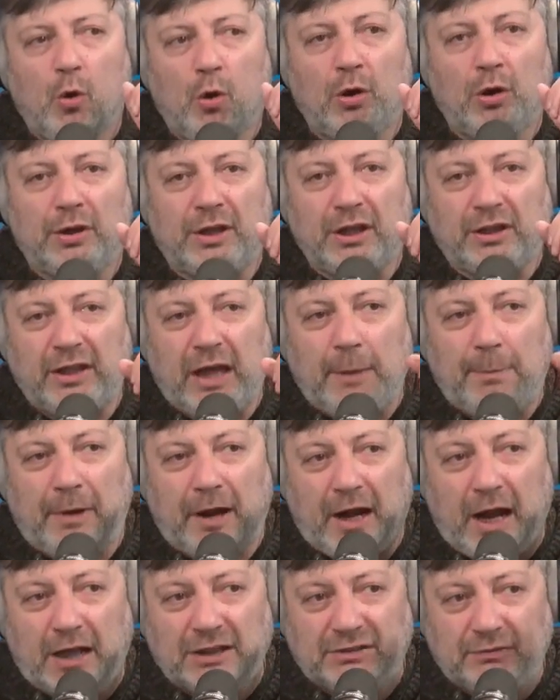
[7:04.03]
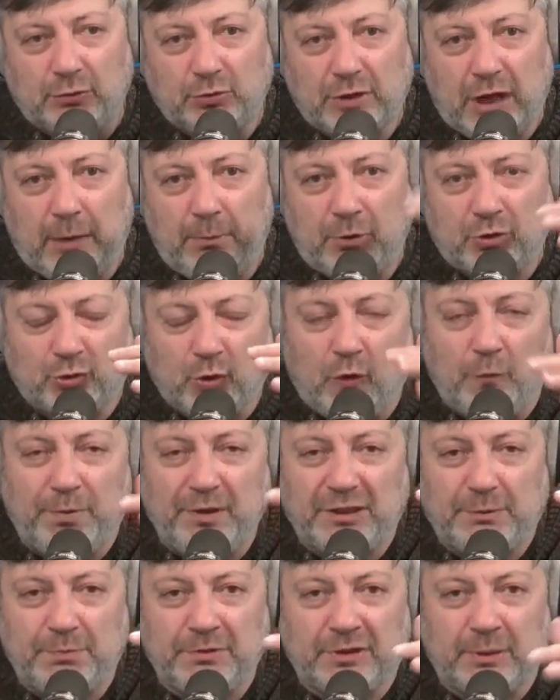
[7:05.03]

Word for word: Э, Китай показывал, как бы, что он, в принципе,